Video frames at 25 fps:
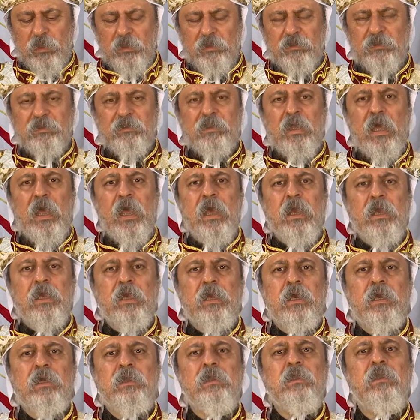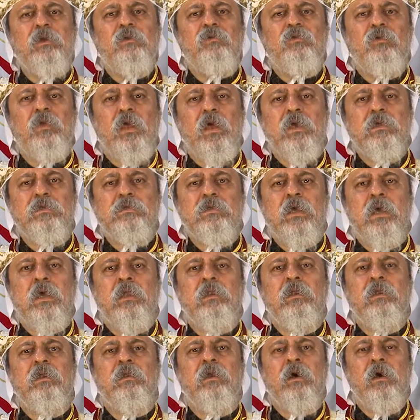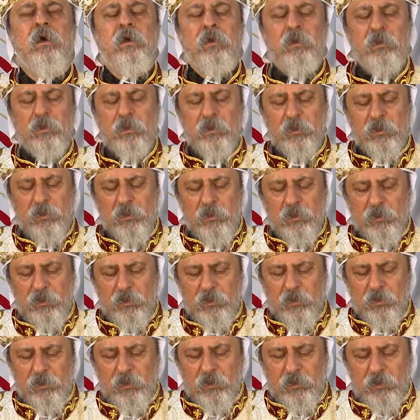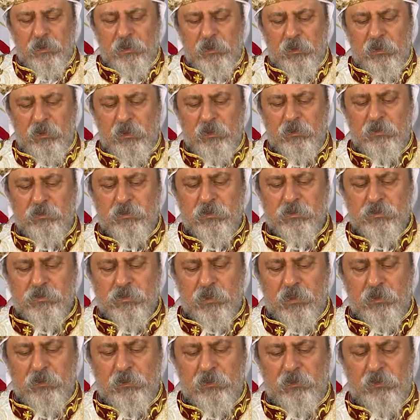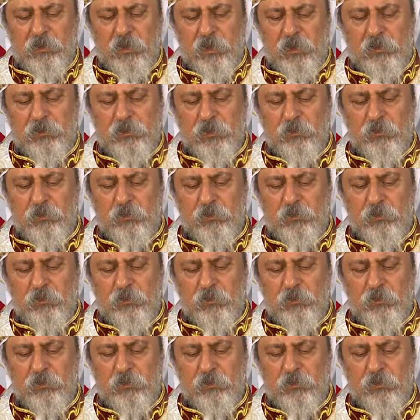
قد تأكد في أذهاننا انتصارنا على